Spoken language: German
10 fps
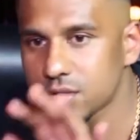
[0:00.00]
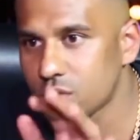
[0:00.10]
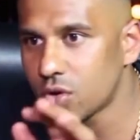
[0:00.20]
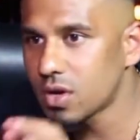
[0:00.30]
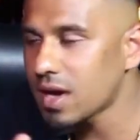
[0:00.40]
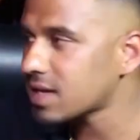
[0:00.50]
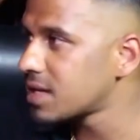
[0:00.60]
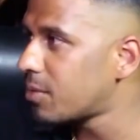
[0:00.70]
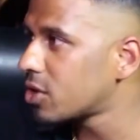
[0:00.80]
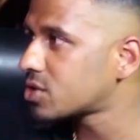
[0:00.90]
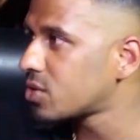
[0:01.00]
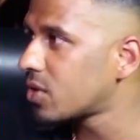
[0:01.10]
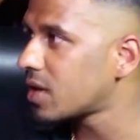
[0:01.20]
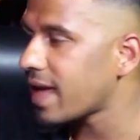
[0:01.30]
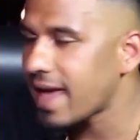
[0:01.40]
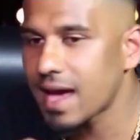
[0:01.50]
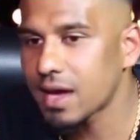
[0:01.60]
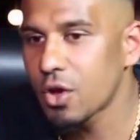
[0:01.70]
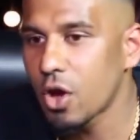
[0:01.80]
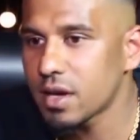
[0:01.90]
So nach dem Motto,
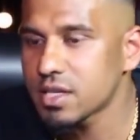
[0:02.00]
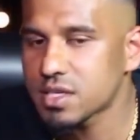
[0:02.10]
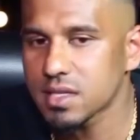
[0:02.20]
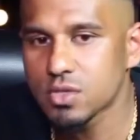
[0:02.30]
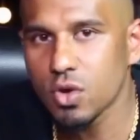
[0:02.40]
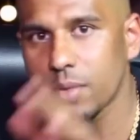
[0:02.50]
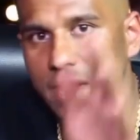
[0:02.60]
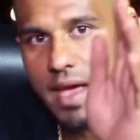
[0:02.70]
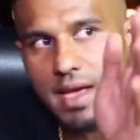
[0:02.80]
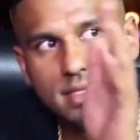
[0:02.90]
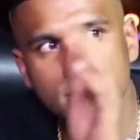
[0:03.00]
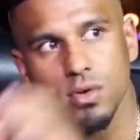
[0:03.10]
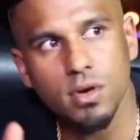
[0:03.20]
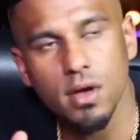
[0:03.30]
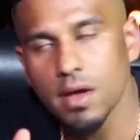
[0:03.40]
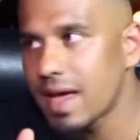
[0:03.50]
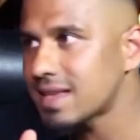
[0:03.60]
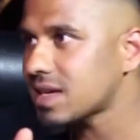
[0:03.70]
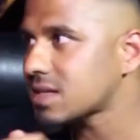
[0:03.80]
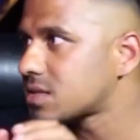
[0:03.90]
er gehört nicht dazu, aber er ist so,
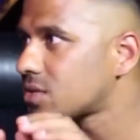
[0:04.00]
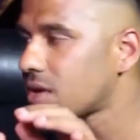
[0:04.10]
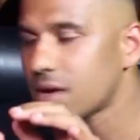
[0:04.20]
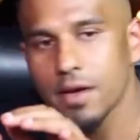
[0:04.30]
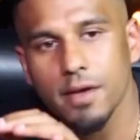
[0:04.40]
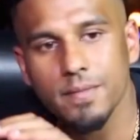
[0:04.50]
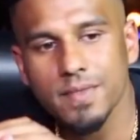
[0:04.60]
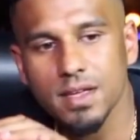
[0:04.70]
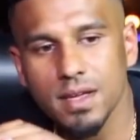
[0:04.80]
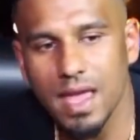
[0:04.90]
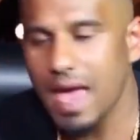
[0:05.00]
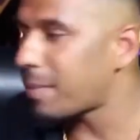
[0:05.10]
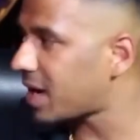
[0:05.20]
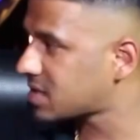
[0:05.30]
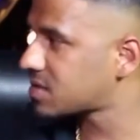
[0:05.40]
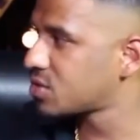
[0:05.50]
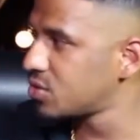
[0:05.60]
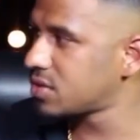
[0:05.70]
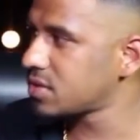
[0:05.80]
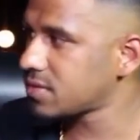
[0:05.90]
er sagt so, er macht es
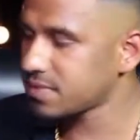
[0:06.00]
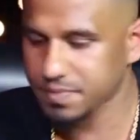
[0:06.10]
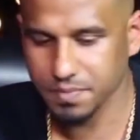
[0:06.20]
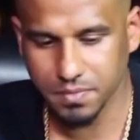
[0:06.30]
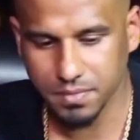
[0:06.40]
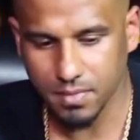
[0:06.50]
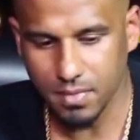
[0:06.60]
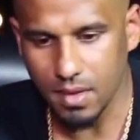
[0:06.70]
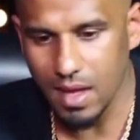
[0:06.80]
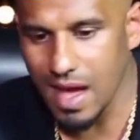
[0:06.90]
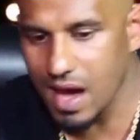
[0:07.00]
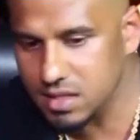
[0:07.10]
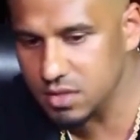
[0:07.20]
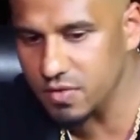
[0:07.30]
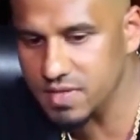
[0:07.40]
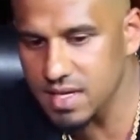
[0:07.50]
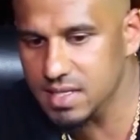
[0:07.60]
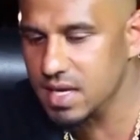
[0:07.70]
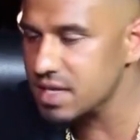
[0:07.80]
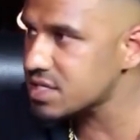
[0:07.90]
gut, er achtet auf
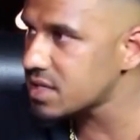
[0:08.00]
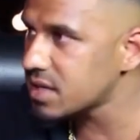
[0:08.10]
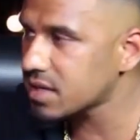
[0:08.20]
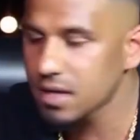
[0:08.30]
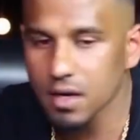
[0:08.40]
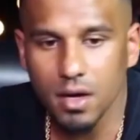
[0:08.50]
seine Technik,